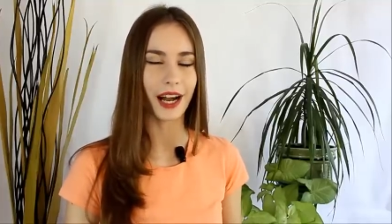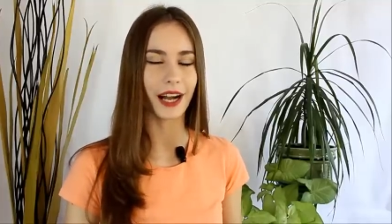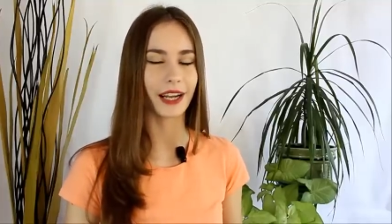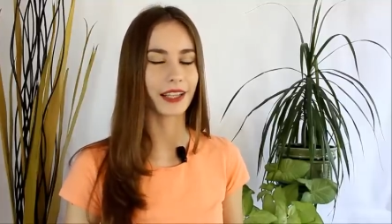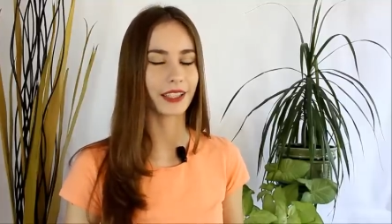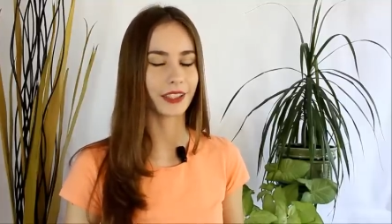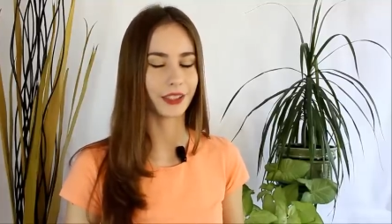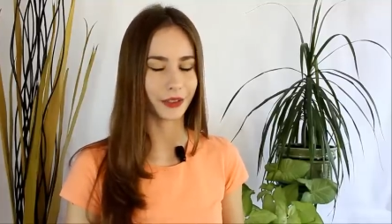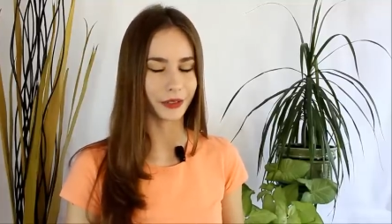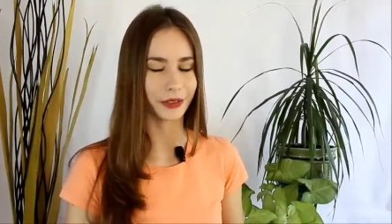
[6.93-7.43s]

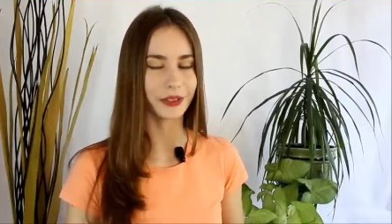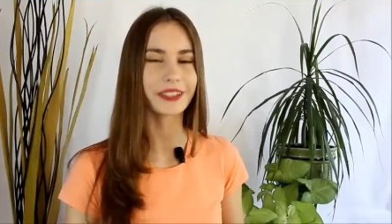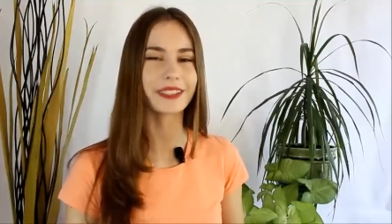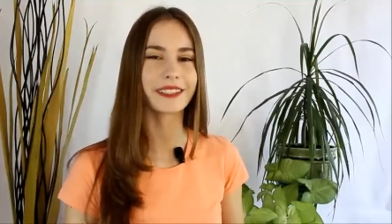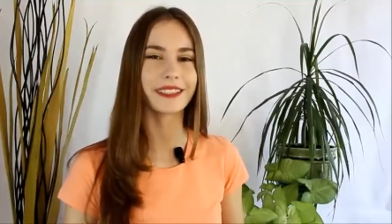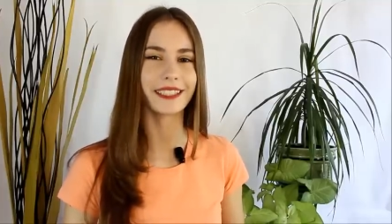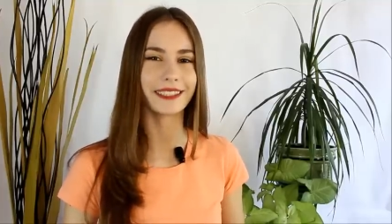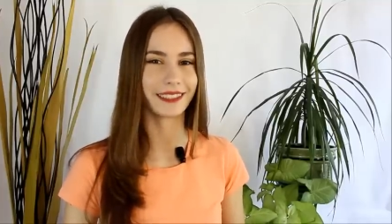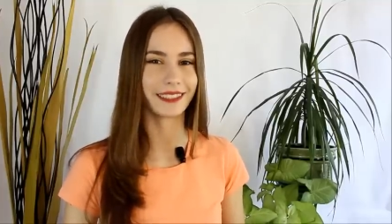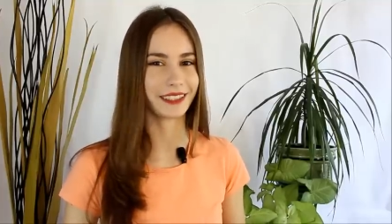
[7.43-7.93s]
о
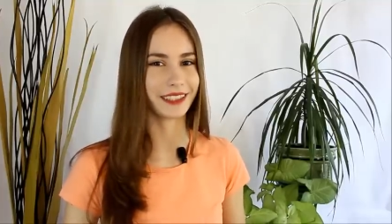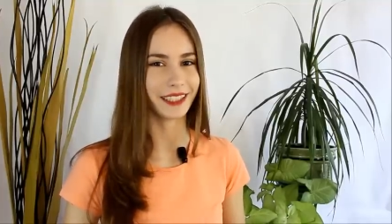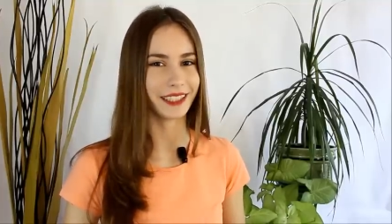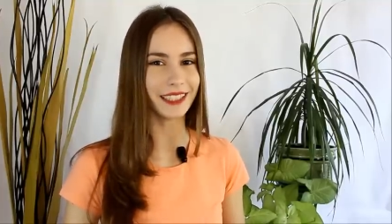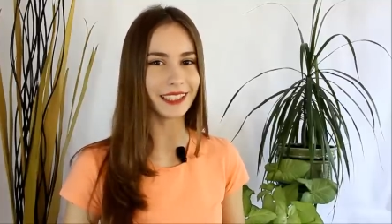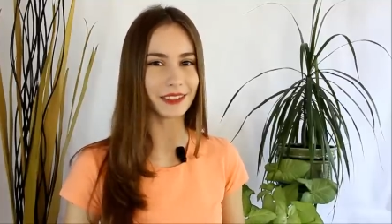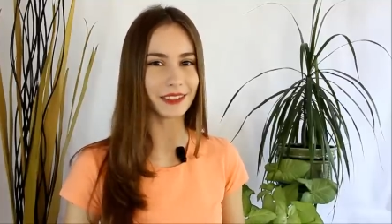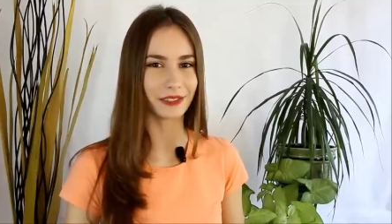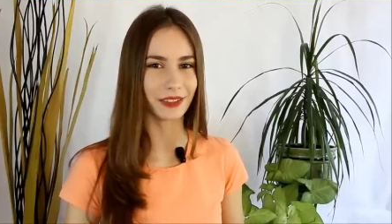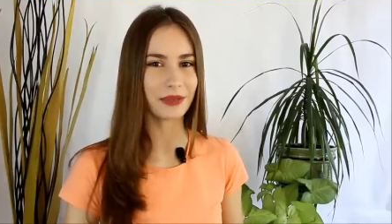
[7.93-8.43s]
которых я
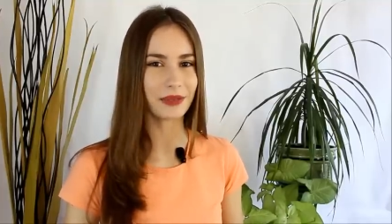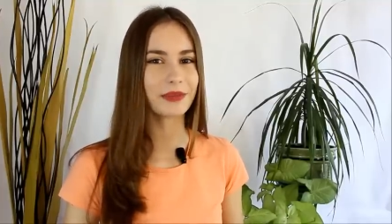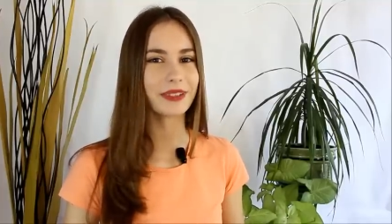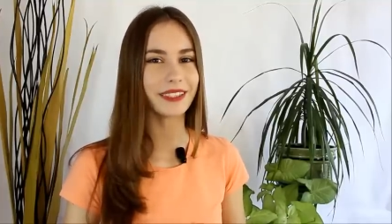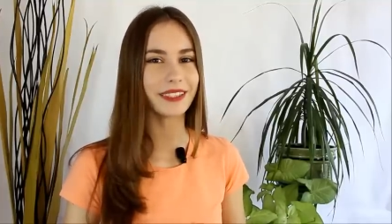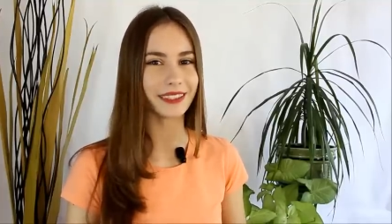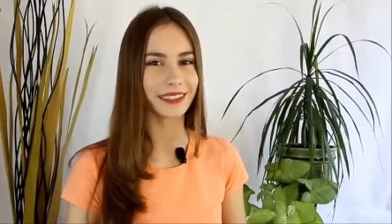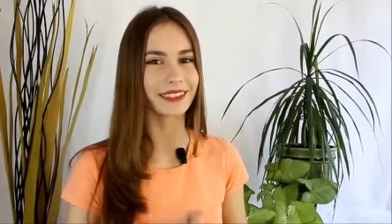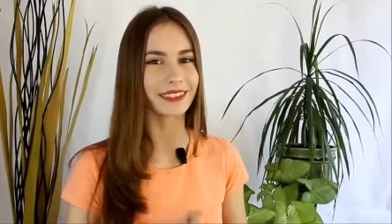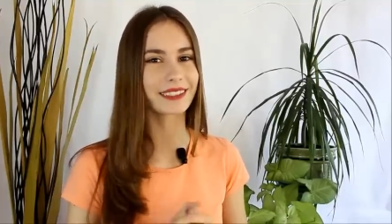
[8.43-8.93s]
сейчас вам
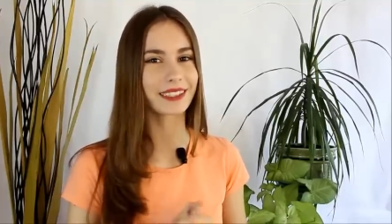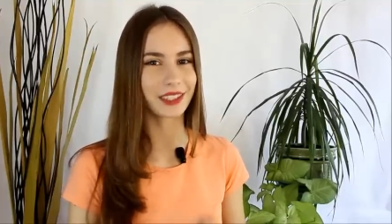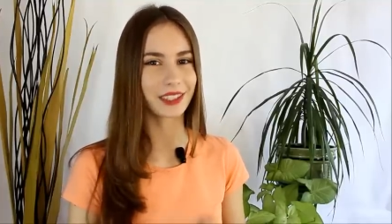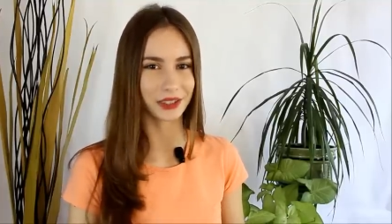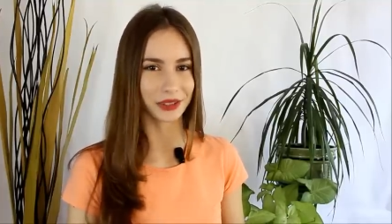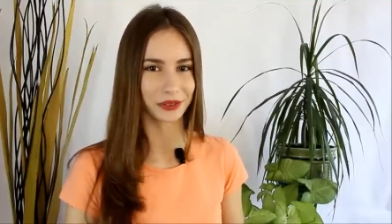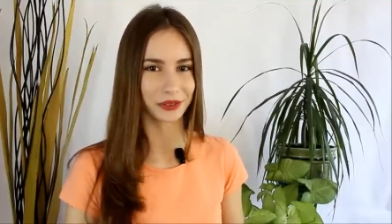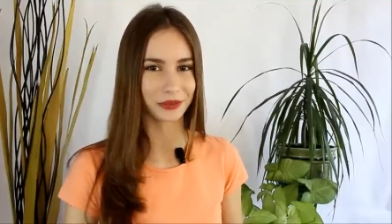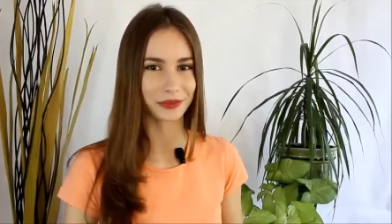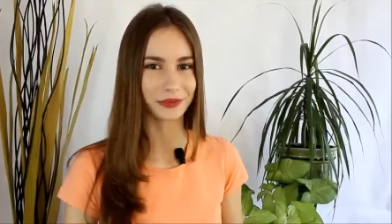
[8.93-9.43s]
и
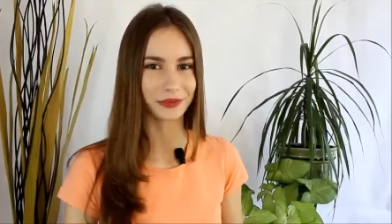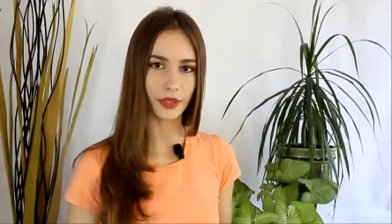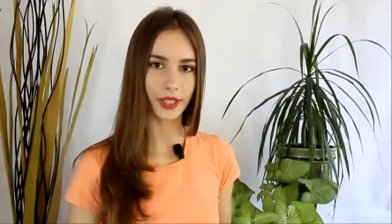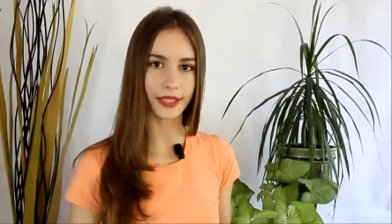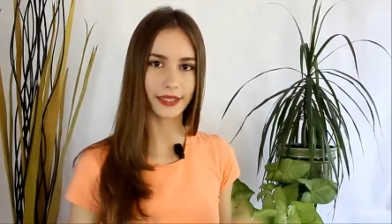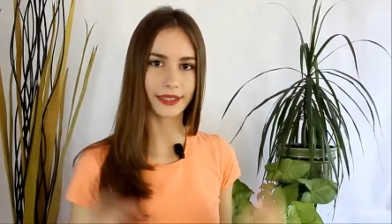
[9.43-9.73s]
расскажу.